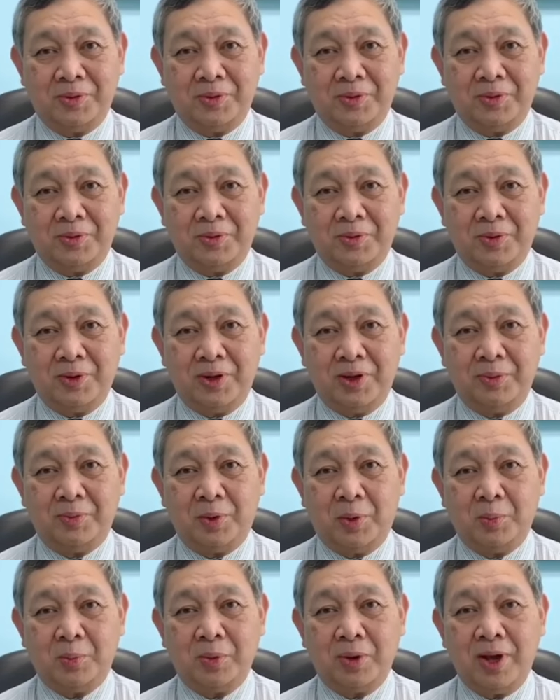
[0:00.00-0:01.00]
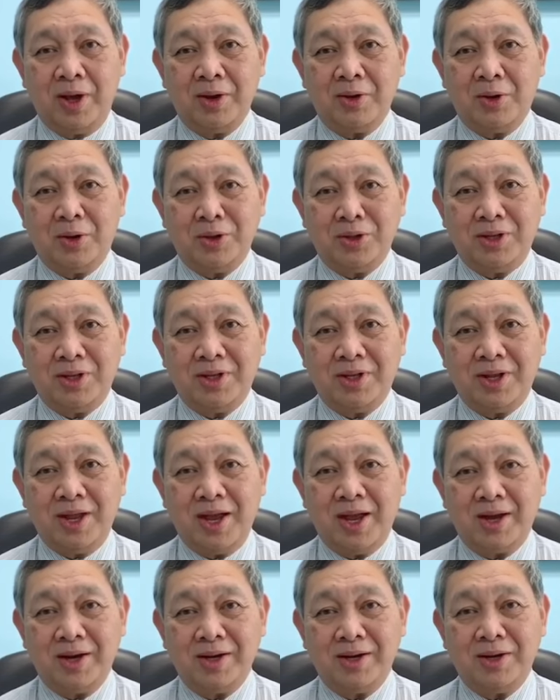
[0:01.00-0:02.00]
วันนี้ผมค่อยขอชี้แจ
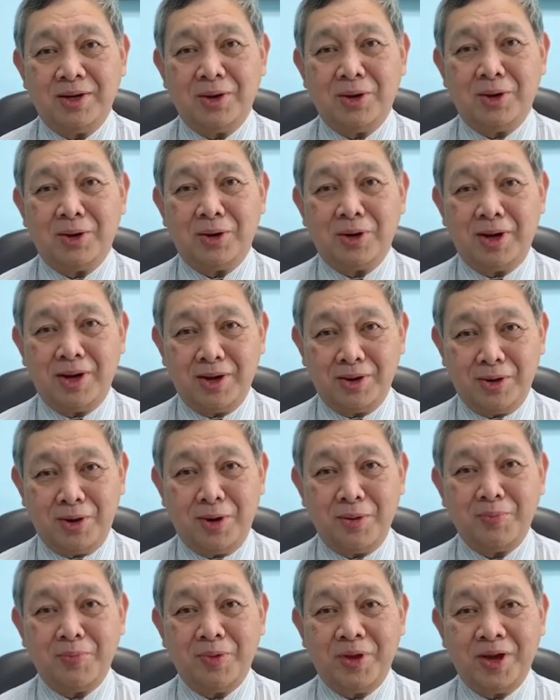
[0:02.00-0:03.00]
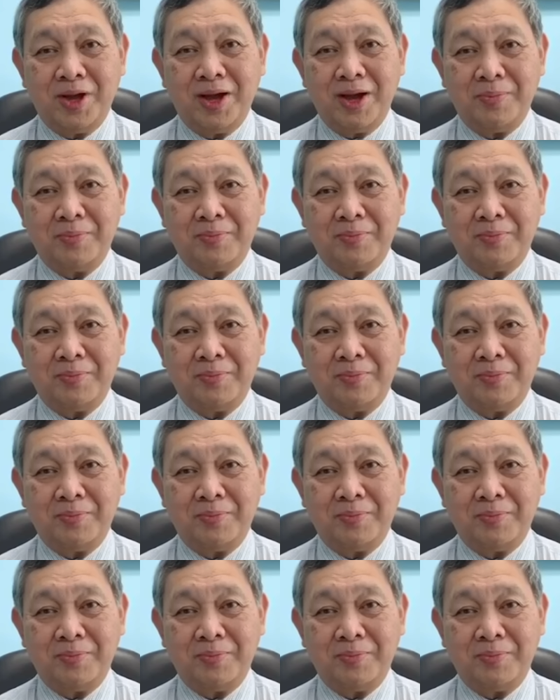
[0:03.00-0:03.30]
งเรื่องของนักคอมนะครับ